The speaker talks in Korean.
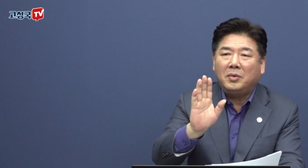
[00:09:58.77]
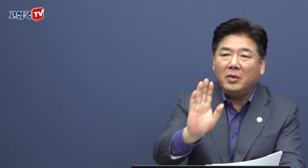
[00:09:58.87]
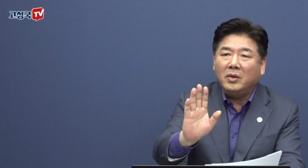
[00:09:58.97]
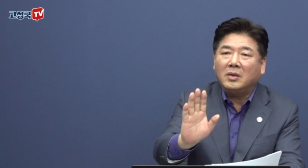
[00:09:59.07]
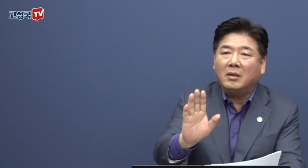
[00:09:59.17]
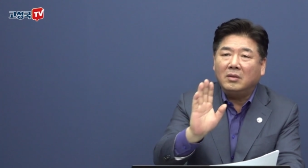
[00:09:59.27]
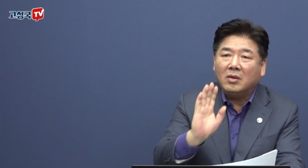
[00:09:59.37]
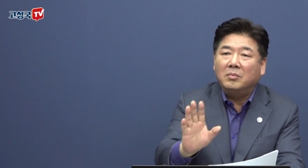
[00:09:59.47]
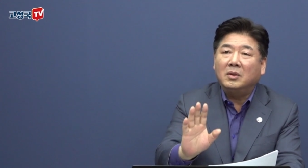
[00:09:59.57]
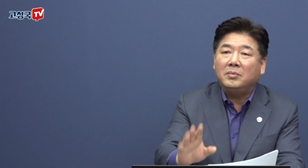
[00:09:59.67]
필요 이상으로
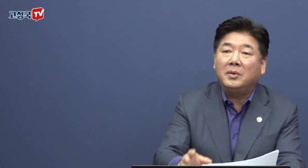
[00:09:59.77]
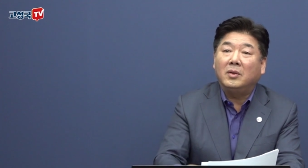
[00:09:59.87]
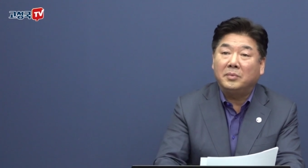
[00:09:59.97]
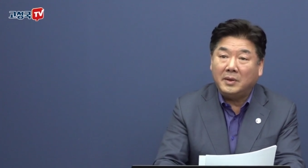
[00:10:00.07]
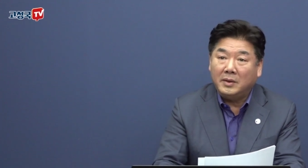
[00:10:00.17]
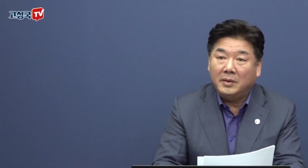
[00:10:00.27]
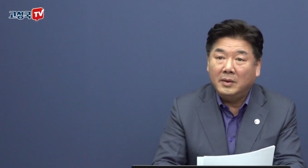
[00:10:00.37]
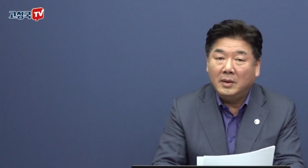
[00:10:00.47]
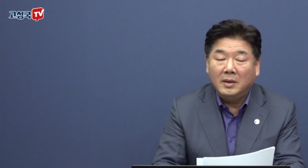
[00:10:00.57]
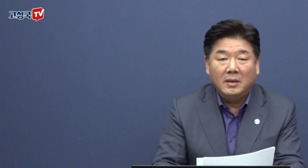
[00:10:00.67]
겁먹을 필요 없어요.
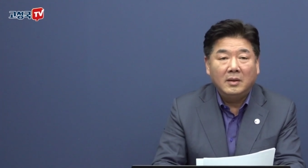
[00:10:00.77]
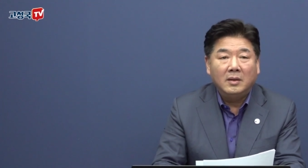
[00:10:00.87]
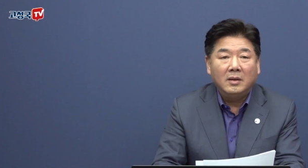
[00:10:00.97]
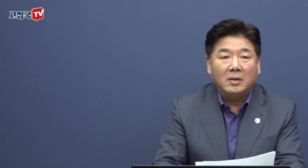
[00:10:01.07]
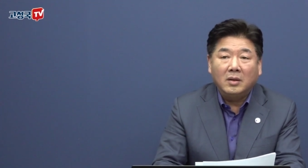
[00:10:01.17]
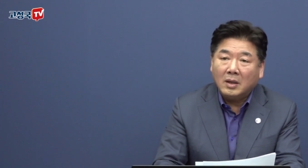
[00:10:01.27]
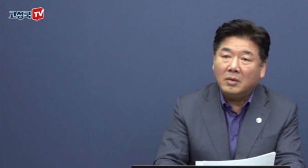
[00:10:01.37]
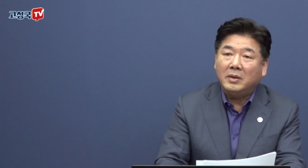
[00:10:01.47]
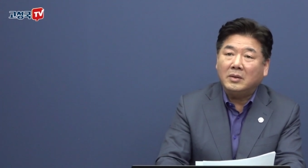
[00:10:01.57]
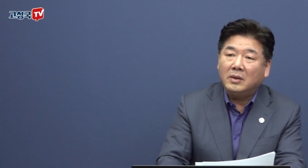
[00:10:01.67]

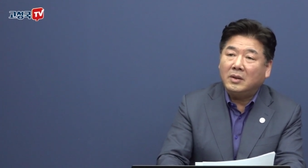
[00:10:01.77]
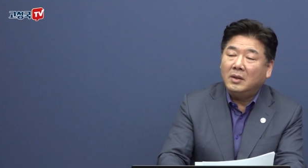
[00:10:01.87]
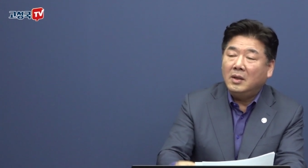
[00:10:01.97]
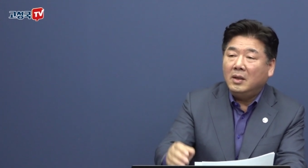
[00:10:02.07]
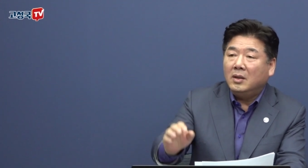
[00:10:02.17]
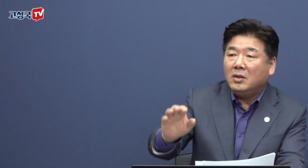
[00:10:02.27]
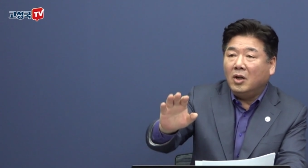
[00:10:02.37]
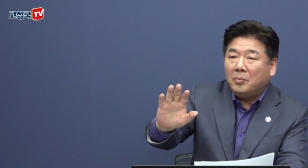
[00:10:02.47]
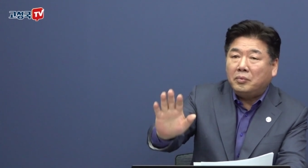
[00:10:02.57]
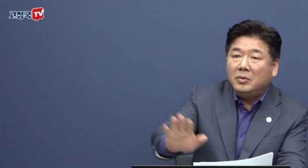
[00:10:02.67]
그렇다고 해서 저